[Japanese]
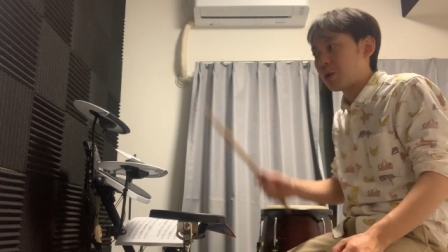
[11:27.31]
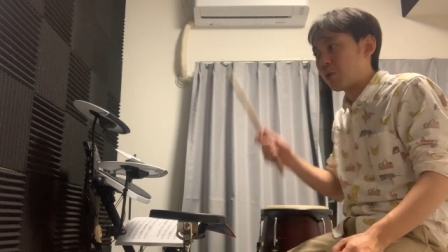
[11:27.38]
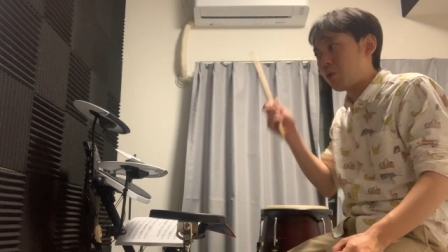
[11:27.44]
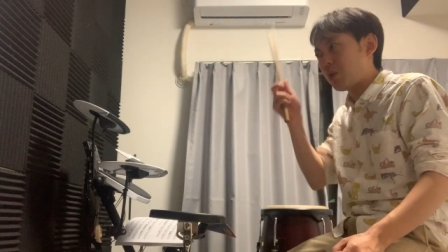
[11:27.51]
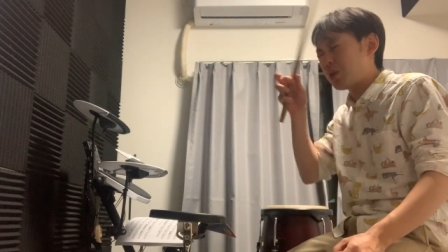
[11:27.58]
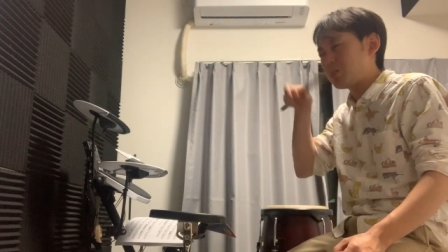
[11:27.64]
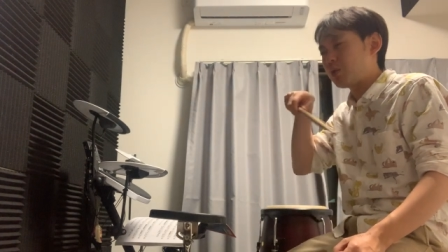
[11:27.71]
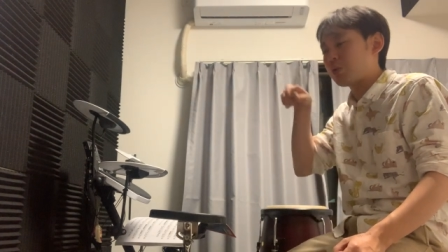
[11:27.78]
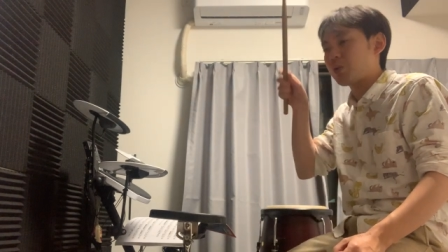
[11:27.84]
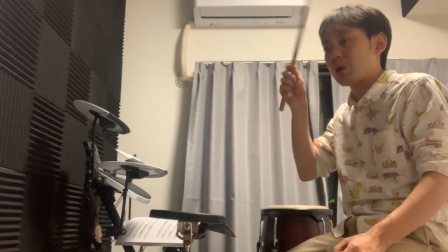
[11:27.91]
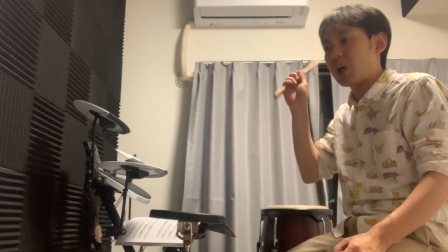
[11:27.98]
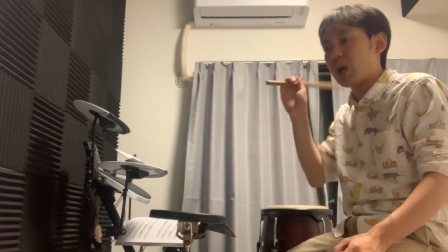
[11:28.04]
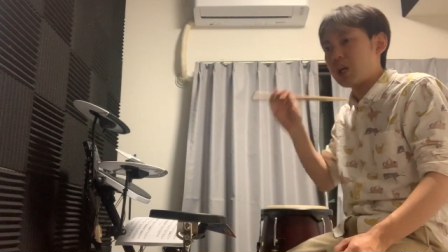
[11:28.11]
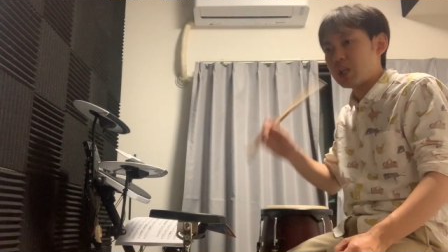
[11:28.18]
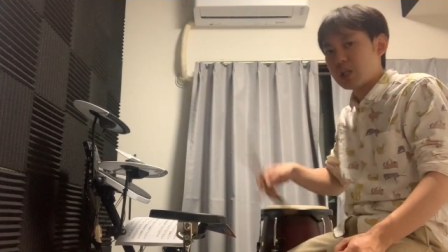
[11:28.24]
これちょっと
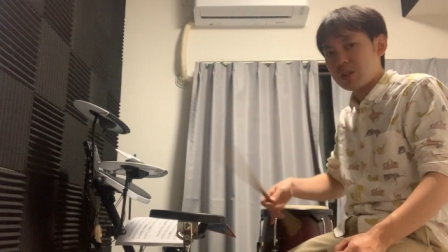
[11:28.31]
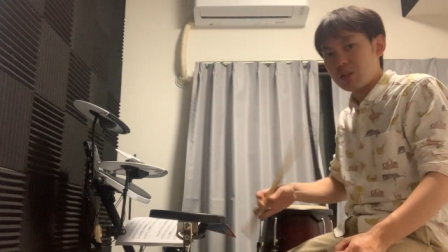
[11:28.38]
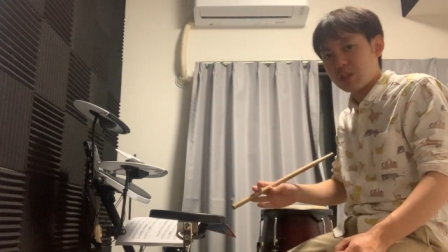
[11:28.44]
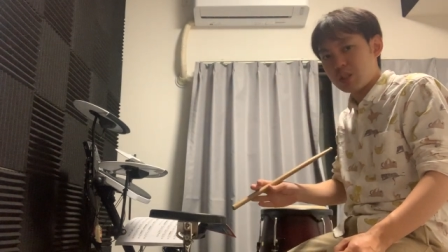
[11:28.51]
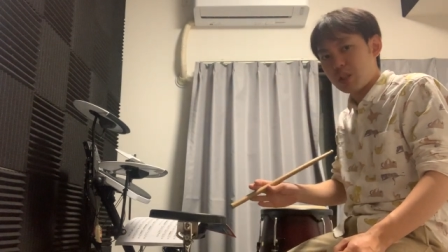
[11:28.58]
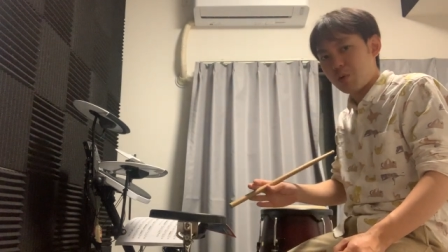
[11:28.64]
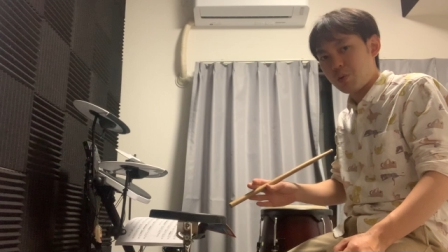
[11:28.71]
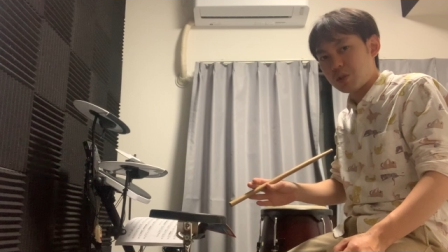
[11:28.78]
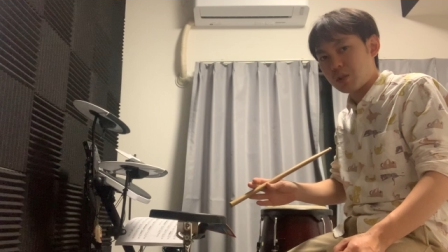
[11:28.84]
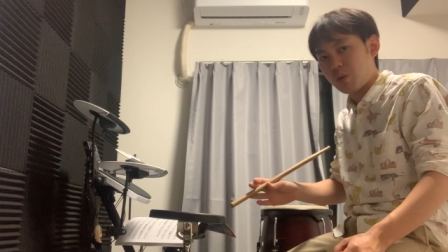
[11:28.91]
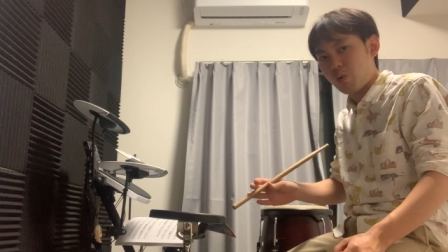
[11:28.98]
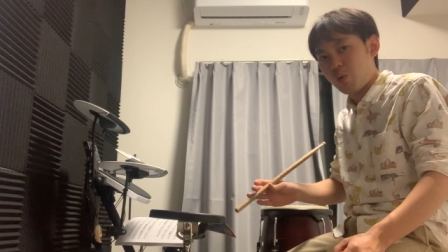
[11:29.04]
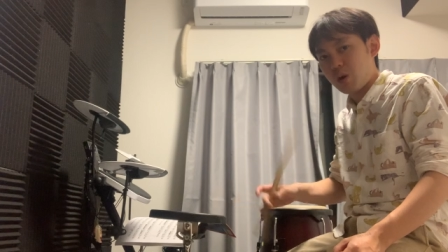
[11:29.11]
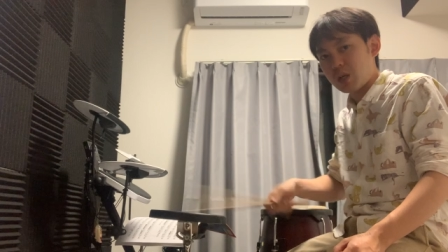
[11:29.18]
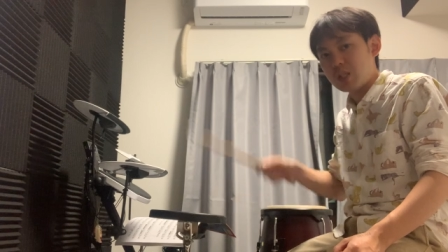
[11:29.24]
解決しておいた
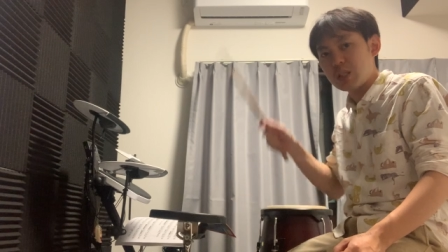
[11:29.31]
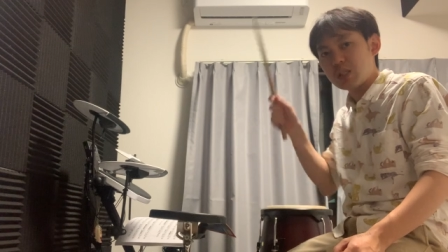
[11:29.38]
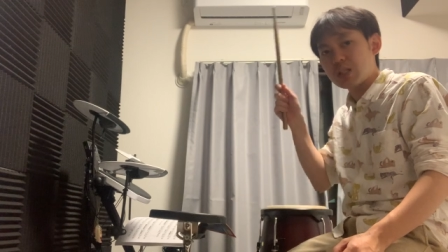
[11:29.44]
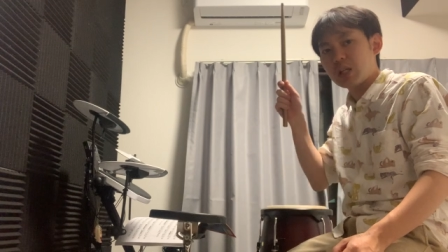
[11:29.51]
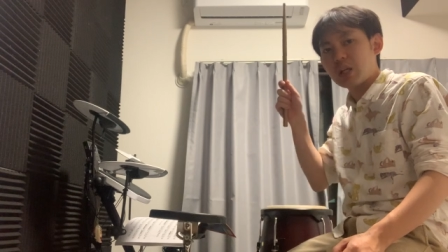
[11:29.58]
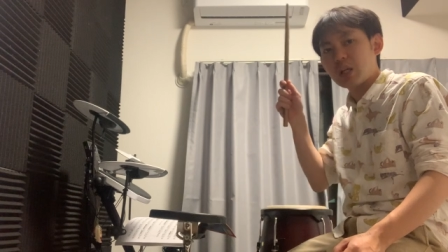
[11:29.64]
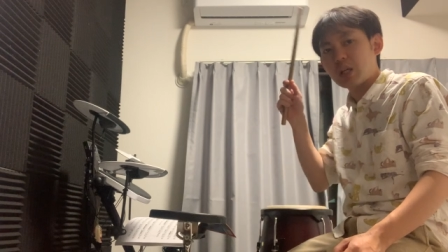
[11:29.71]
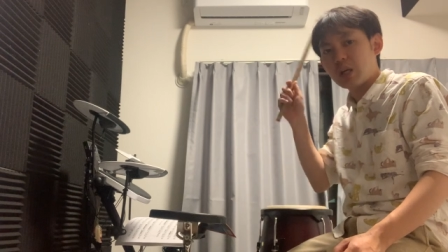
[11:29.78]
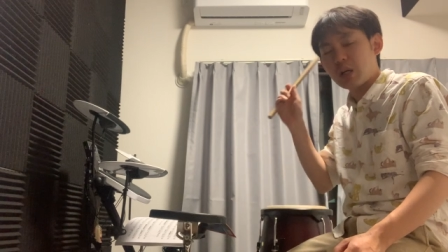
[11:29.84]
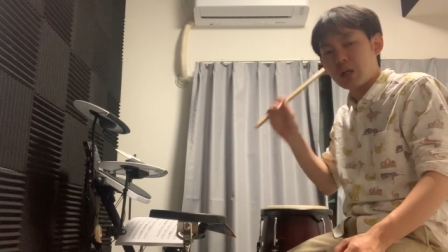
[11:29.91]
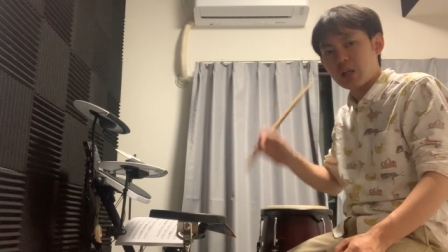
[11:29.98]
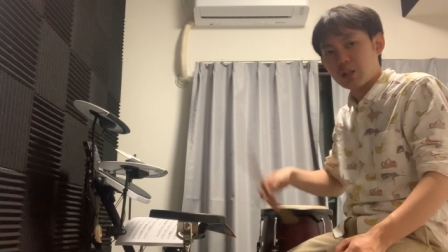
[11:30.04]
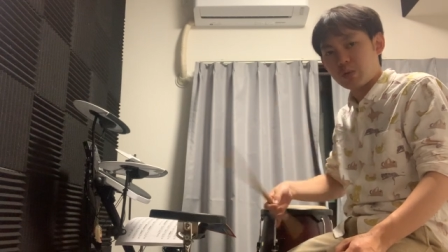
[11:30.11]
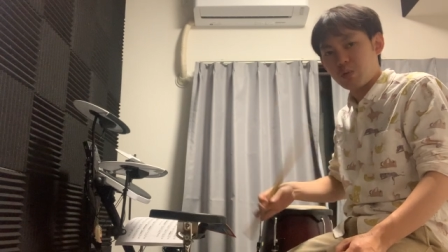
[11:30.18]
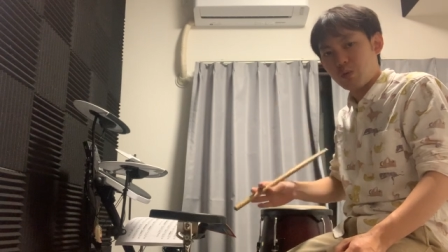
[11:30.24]
方がいいんじゃないか
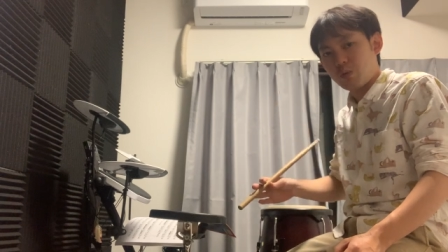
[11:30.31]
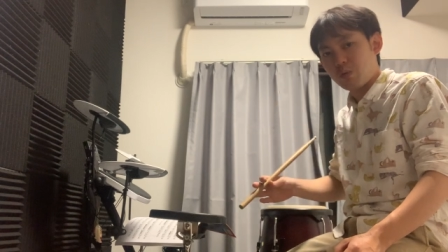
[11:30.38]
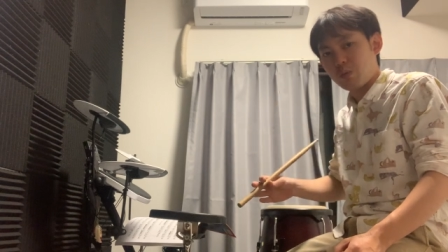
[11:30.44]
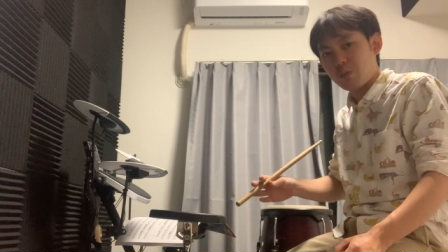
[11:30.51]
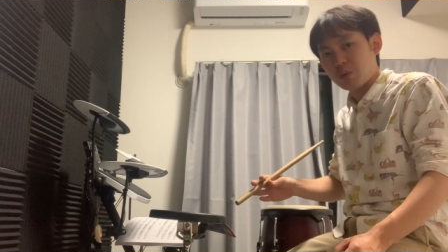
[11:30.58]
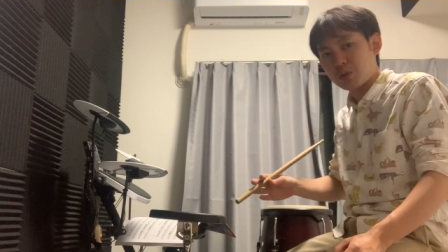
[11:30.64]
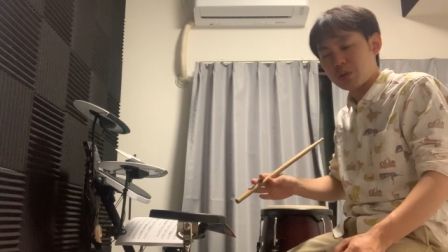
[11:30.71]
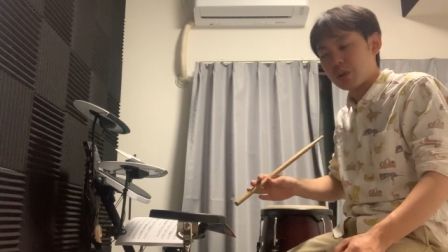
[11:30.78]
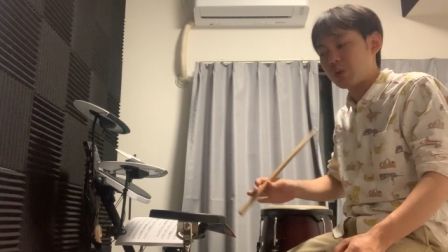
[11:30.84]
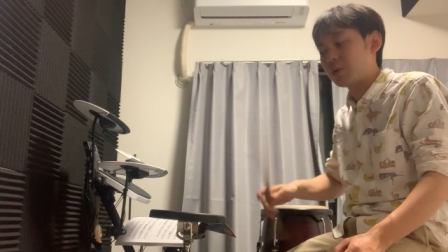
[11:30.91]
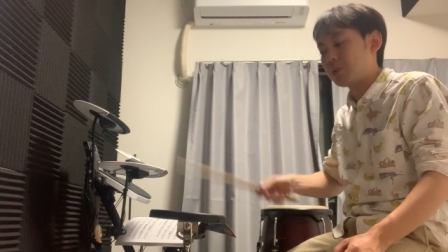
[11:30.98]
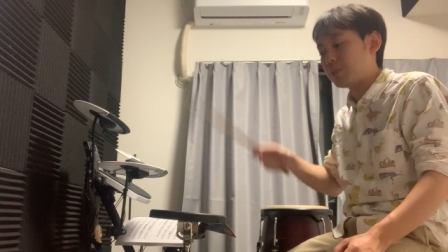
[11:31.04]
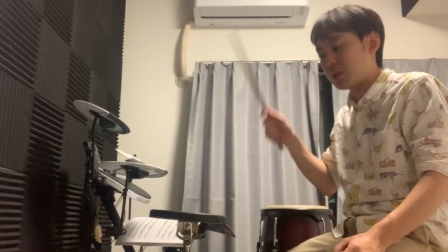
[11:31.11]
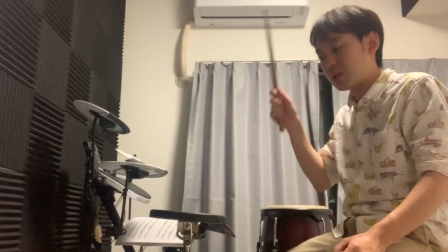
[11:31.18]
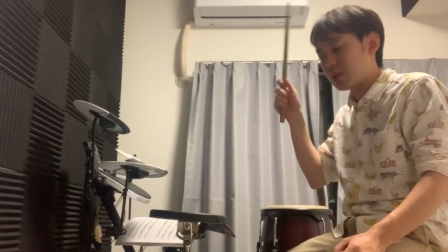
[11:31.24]
なと思っており
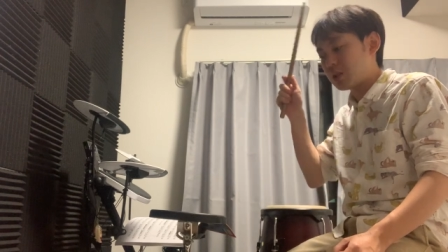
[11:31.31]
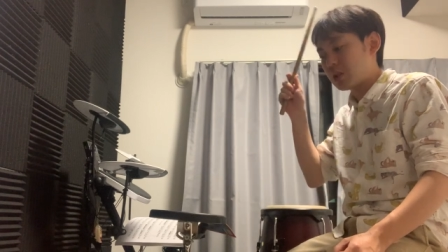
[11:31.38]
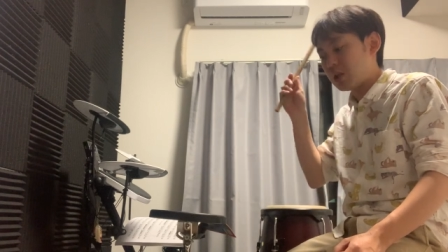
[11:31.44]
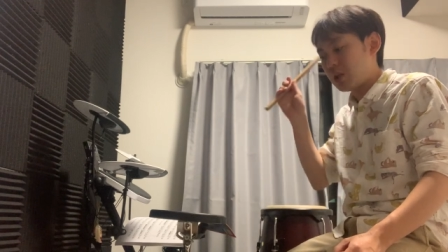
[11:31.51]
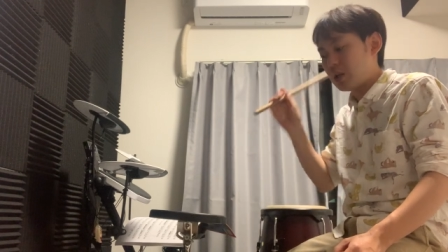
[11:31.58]
ます。